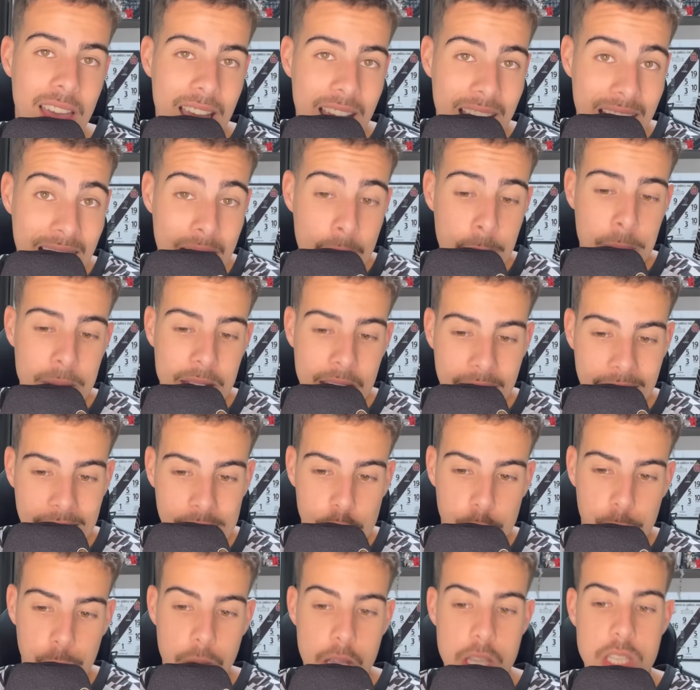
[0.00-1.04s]
abre
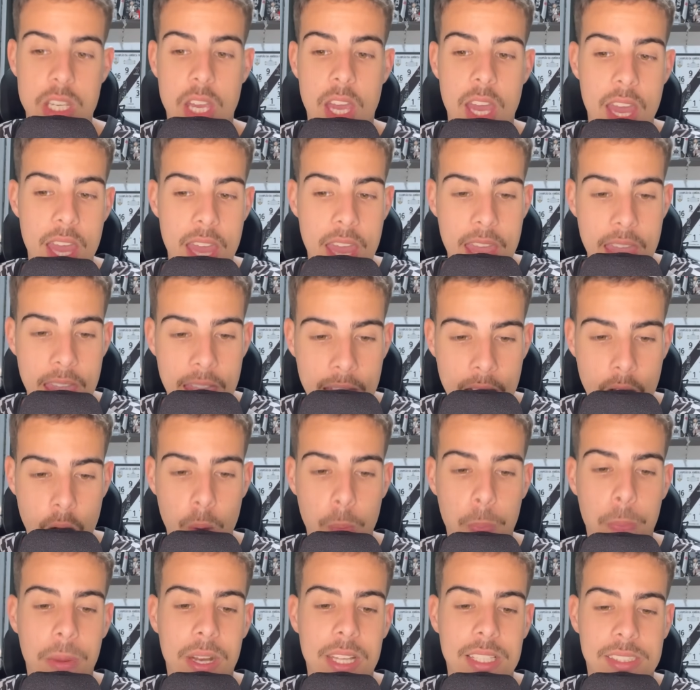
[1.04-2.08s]
aspas. Eu
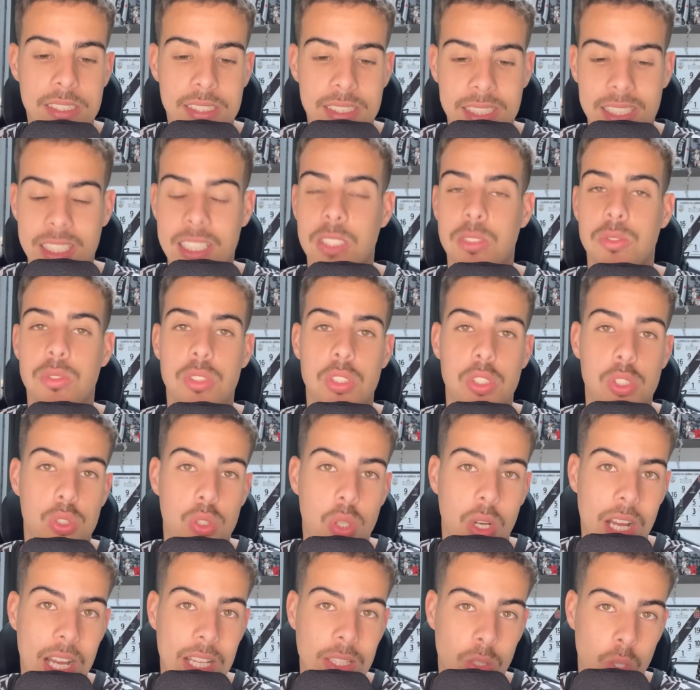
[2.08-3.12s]
preciso de
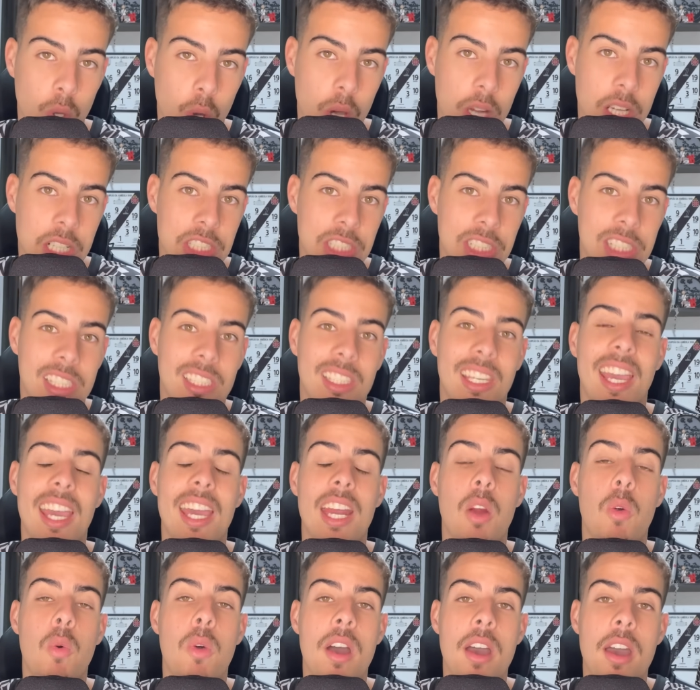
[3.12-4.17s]
jogadores que
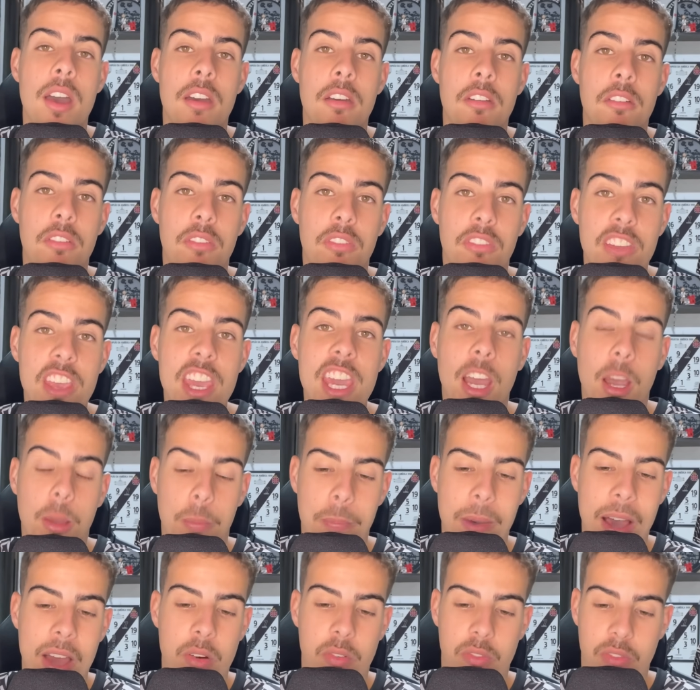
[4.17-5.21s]
queiram vir
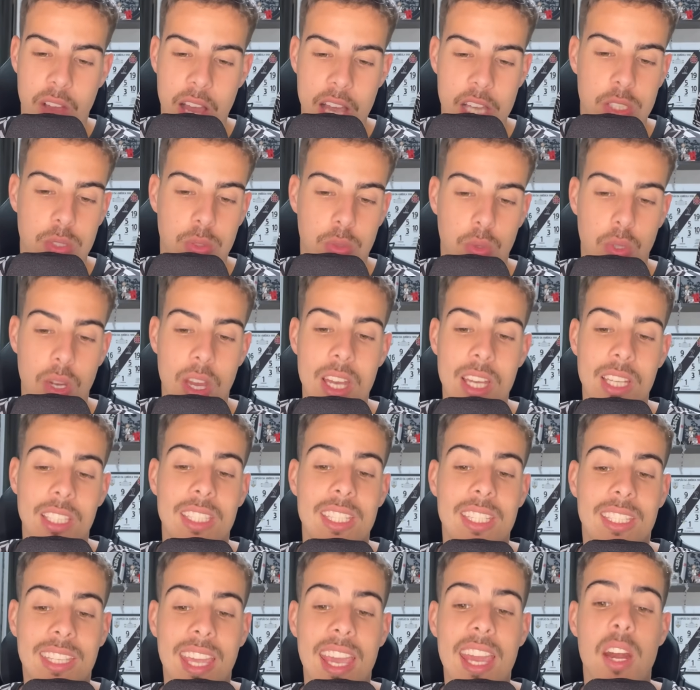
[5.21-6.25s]
para o Vasco, que
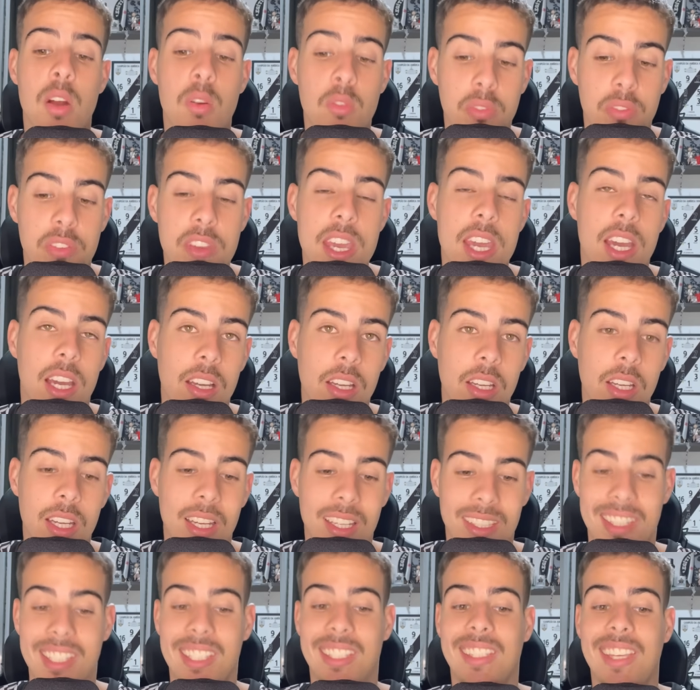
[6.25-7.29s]
queiram vir,
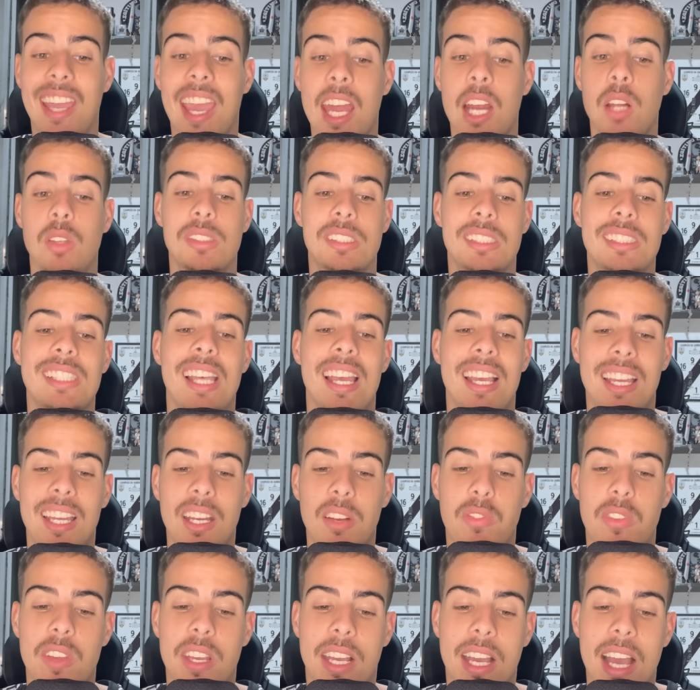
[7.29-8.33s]
que queiram
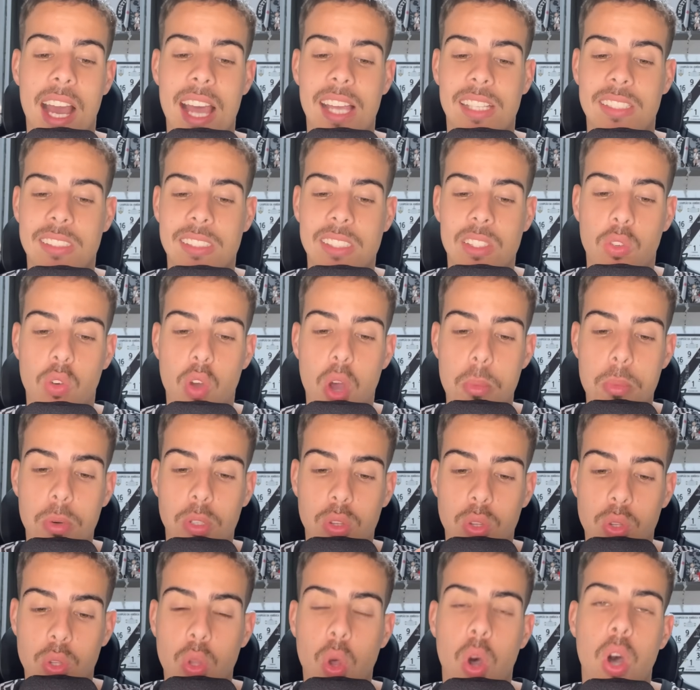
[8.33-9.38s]
sacrificar-se como
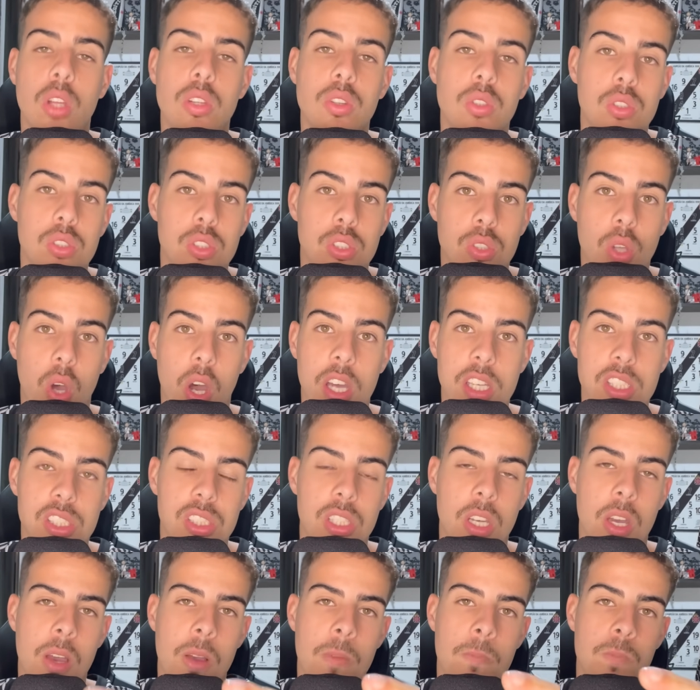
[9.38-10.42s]
todos nós
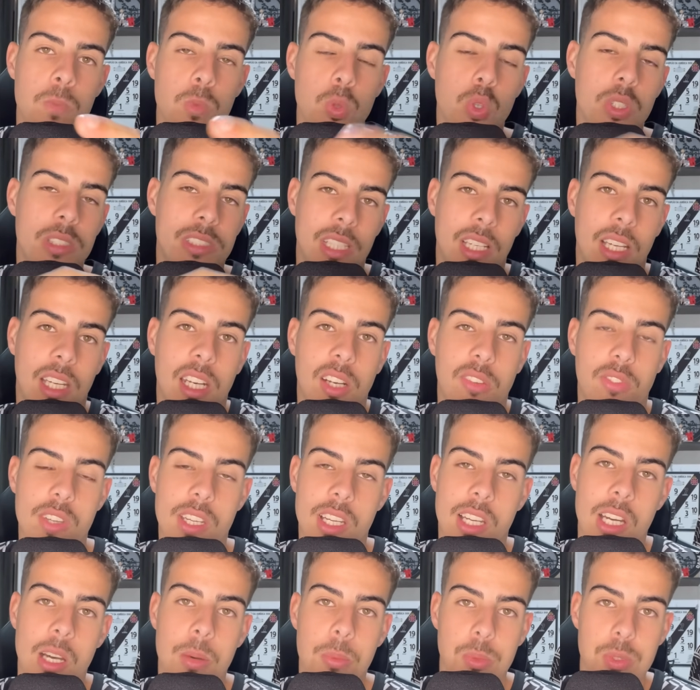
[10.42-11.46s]
nos
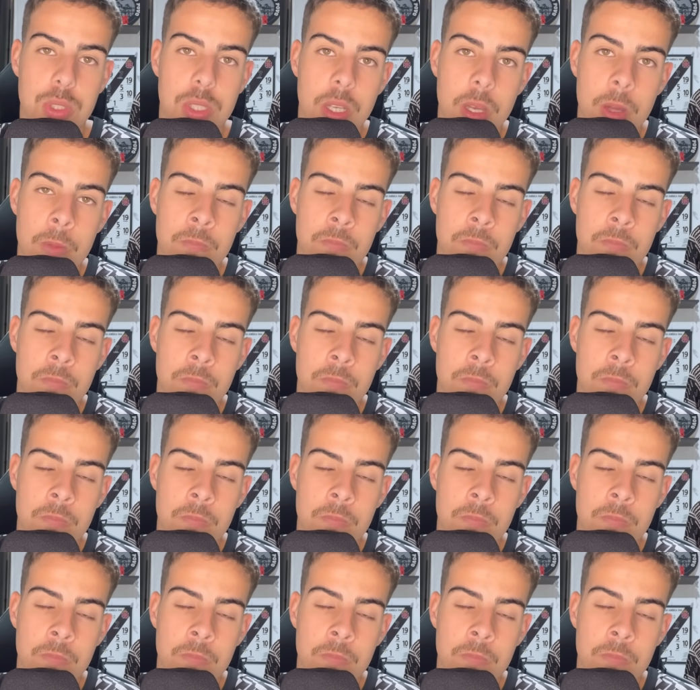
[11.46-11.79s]
sacrificamos.